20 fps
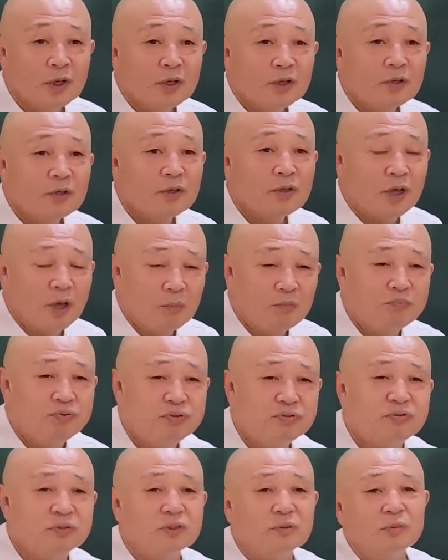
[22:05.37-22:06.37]
그 개
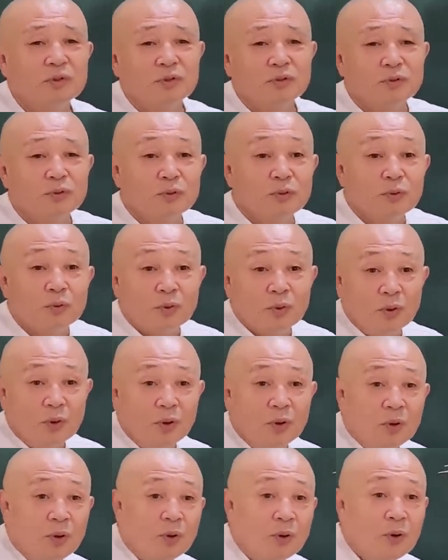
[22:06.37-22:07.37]
풀 뜯어먹는
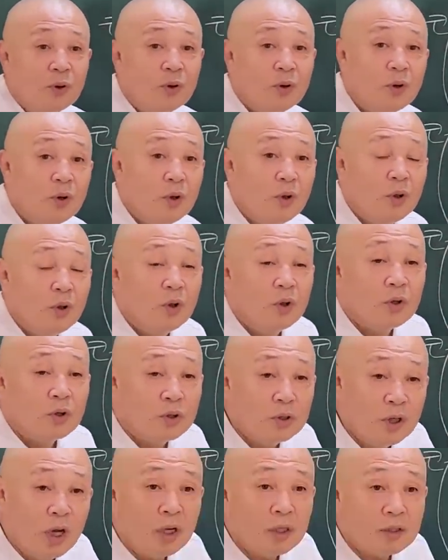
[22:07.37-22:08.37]
소리고,
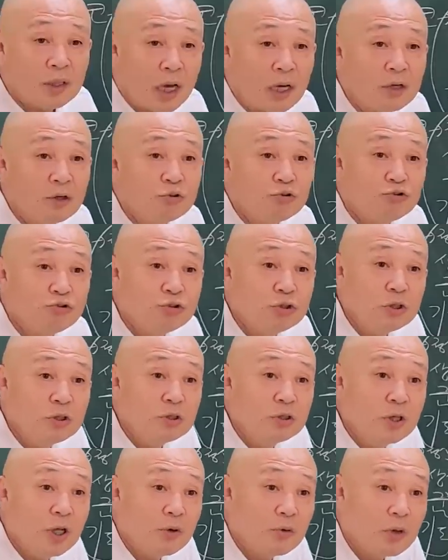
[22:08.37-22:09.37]
그냥 나를
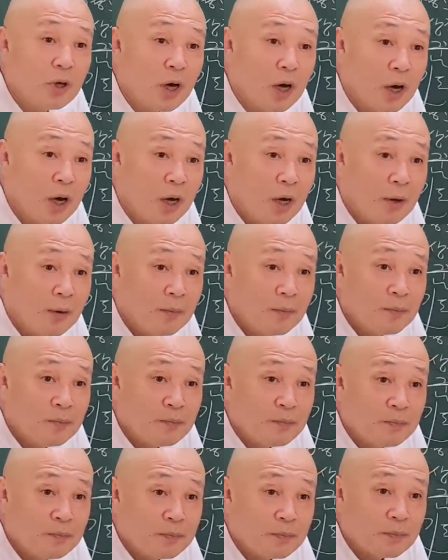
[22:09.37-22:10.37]
죽이는 행위야.
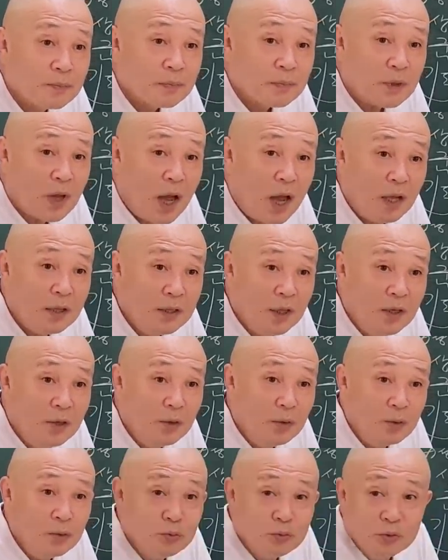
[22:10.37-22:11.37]
다
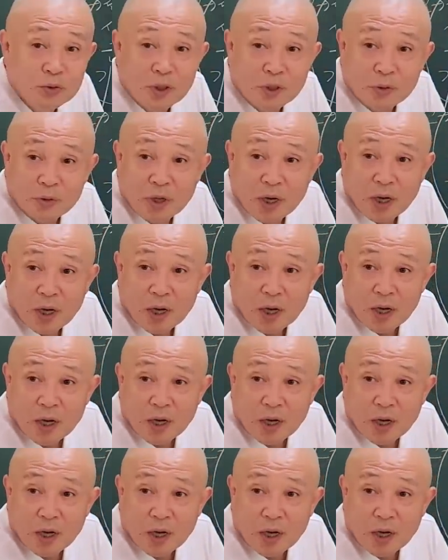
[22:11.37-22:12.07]
내려놓는 행위야.